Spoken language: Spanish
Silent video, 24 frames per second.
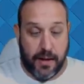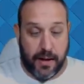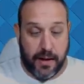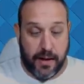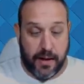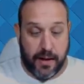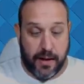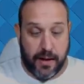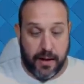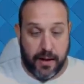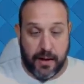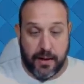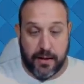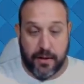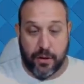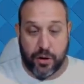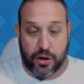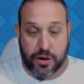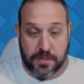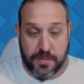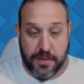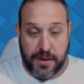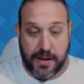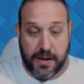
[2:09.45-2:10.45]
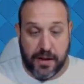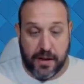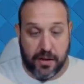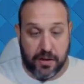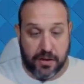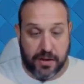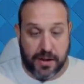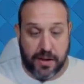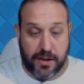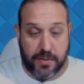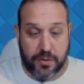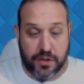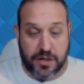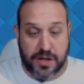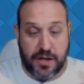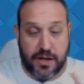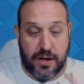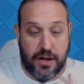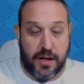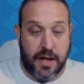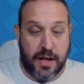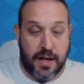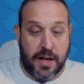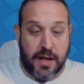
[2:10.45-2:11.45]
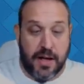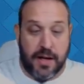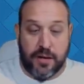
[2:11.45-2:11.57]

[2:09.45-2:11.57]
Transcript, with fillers: eh, los minions, tenemos el,